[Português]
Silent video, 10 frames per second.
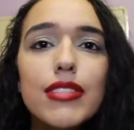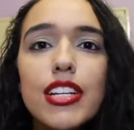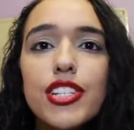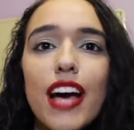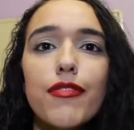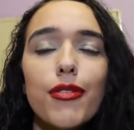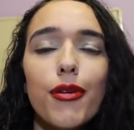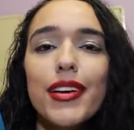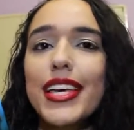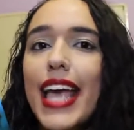que não deixavam
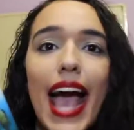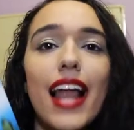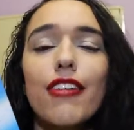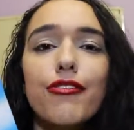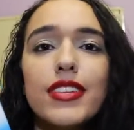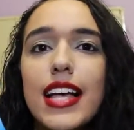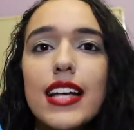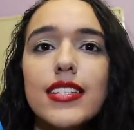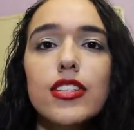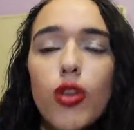com que ela
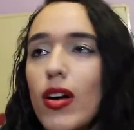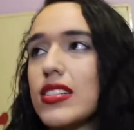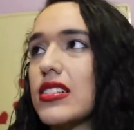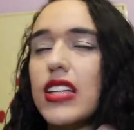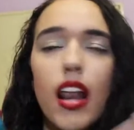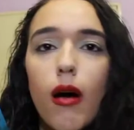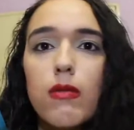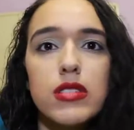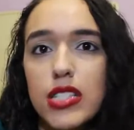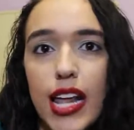fizesse as coisas que ela
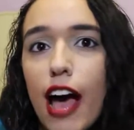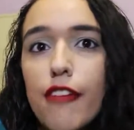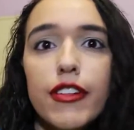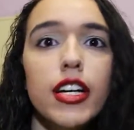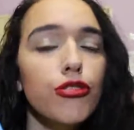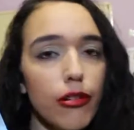considerava